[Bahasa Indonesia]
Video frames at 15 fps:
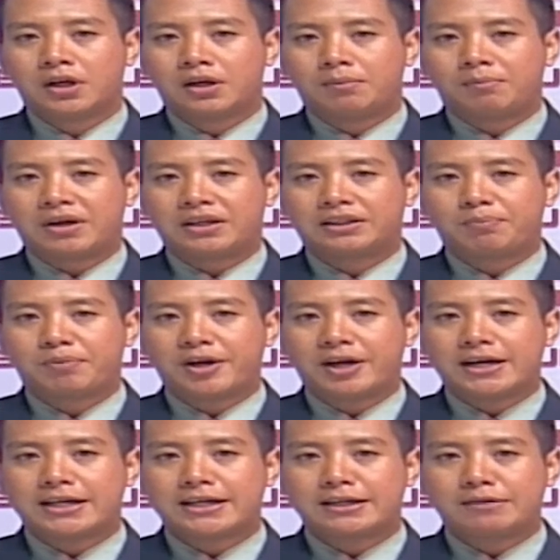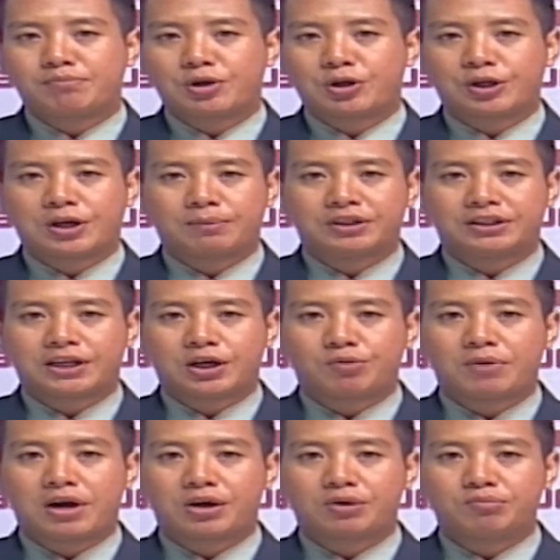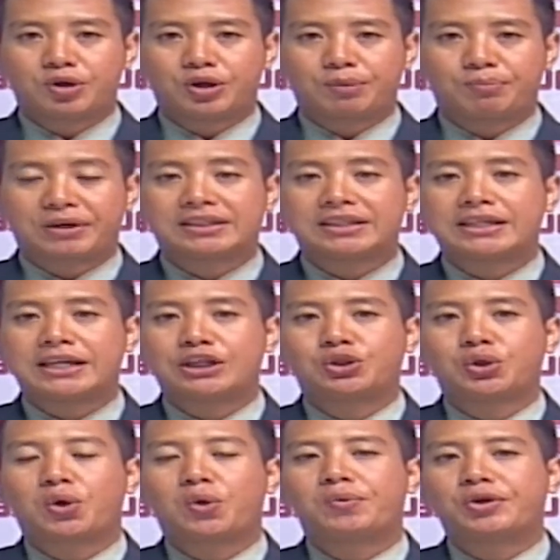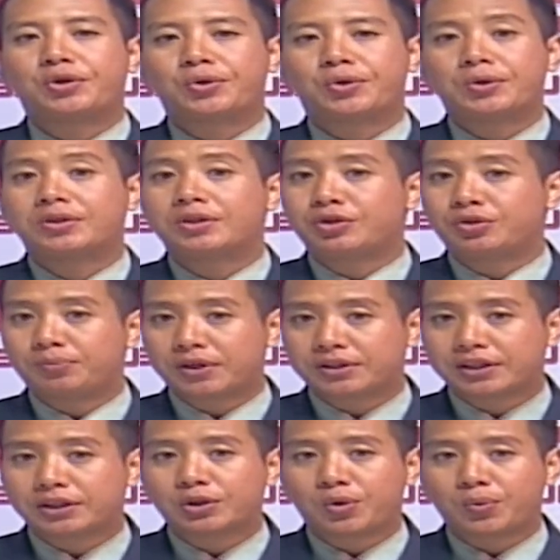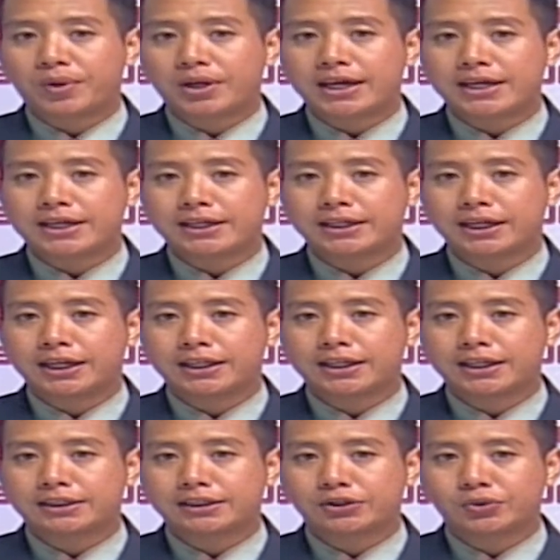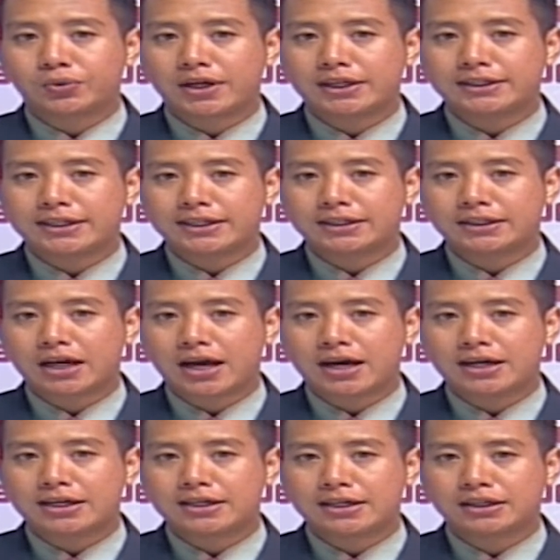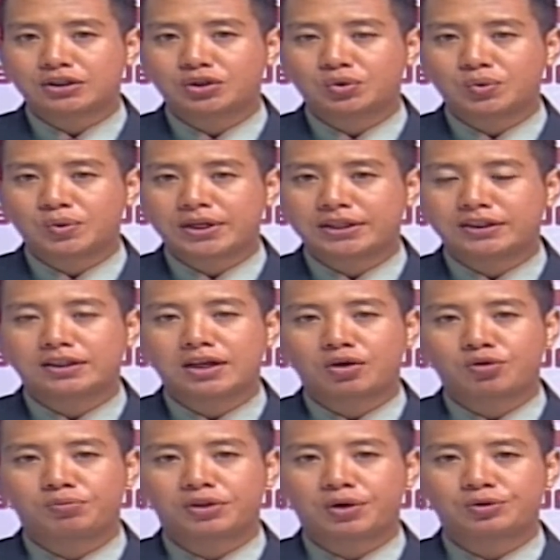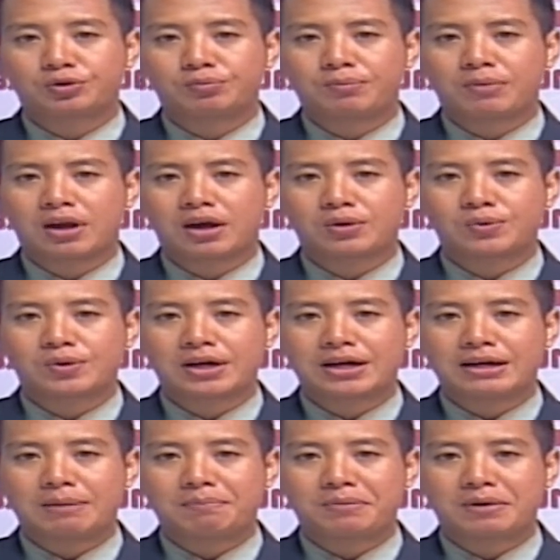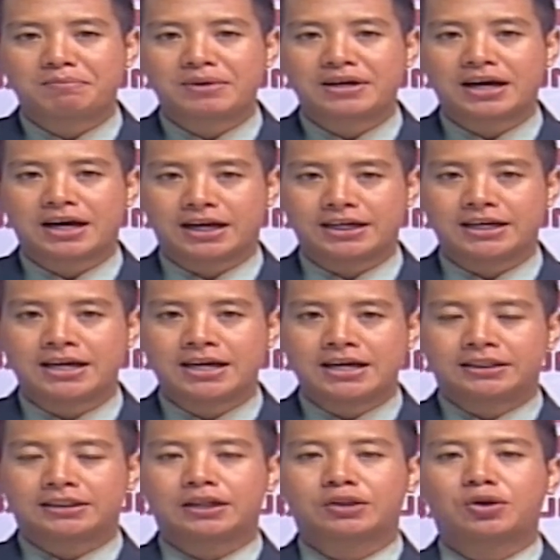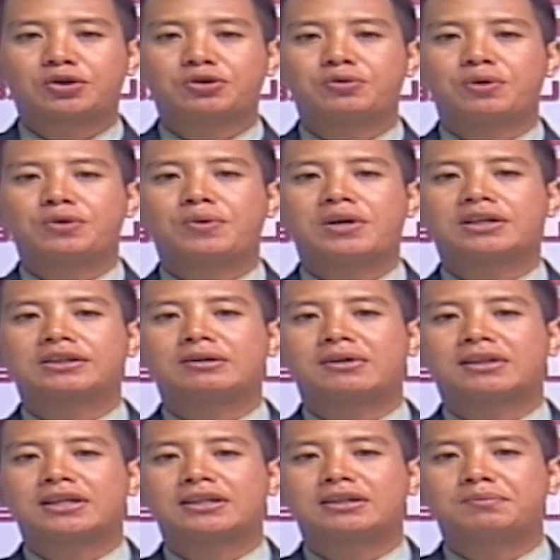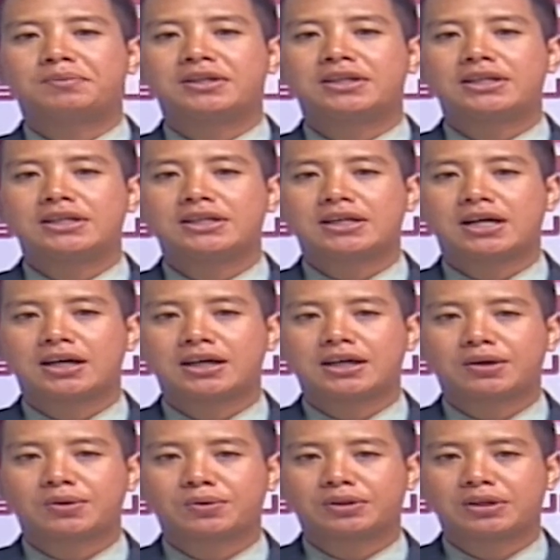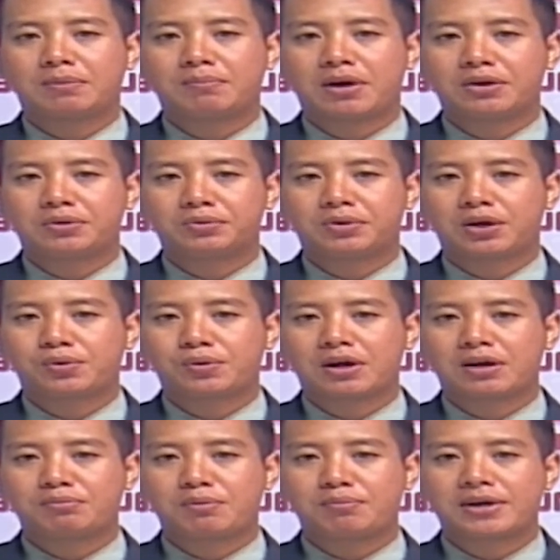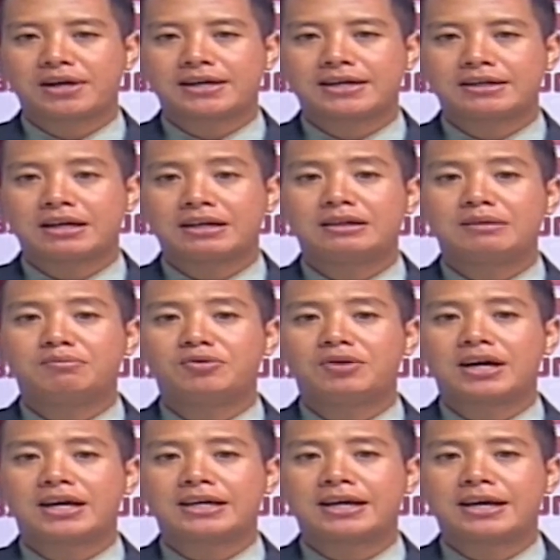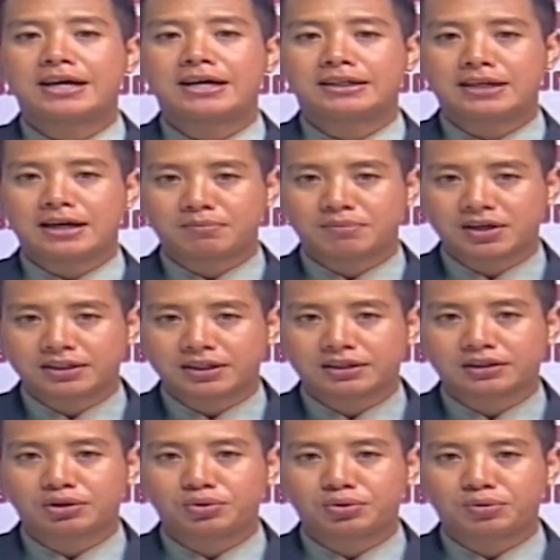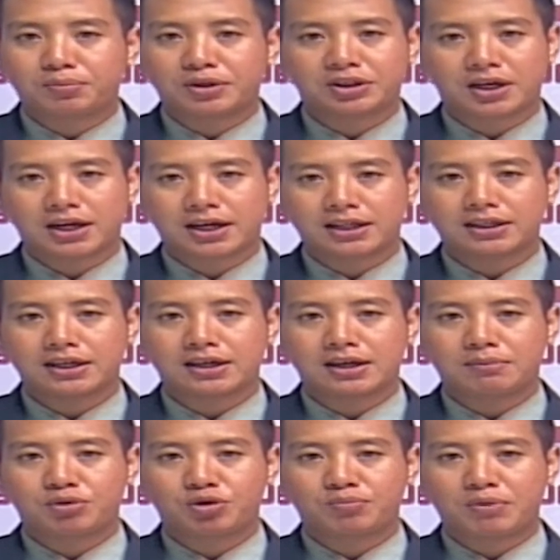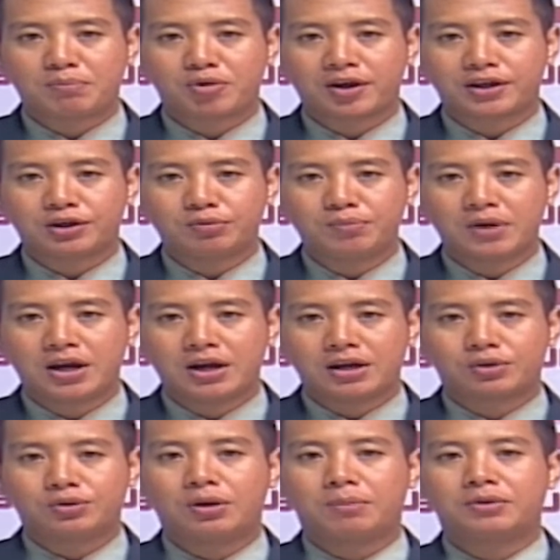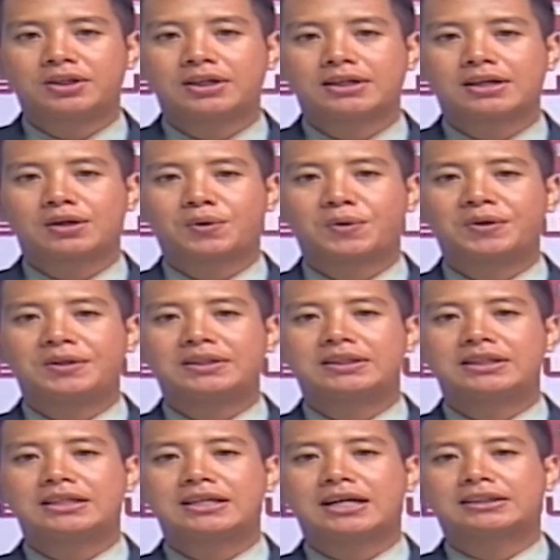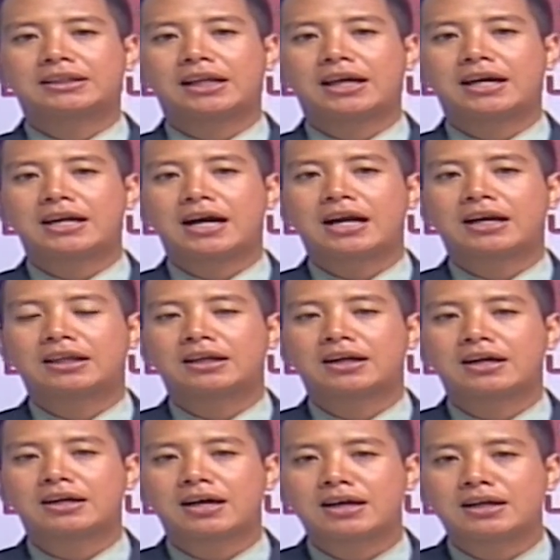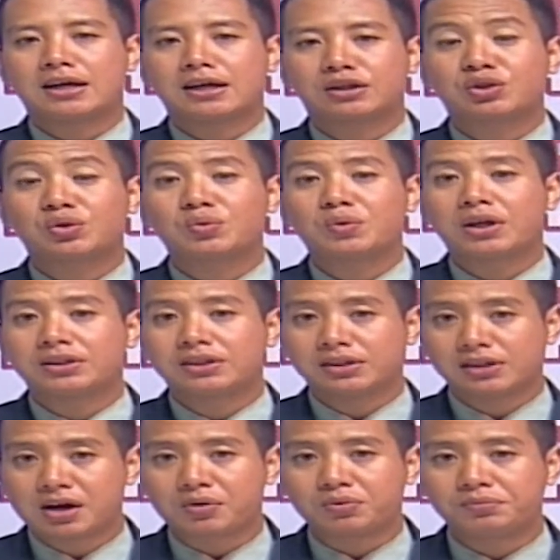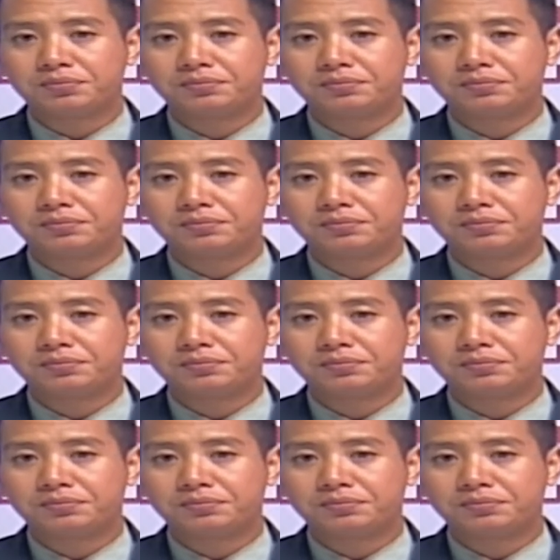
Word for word: Pasca penanganan program Citarum Harum oleh Presiden Joko Widodo, sejumlah sektor wilayah yang dilintasi sungai dan anak sungai Citarum terus melakukan pembenahan. Sektor 22 Kecamatan Cibenying, Kaler, Kota Bandung melakukan pembenahan dimulai dari mengajak seluruh masyarakat agar merubah pola hidup guna menjaga kondisi keasrian aliran anak sungai Citarum.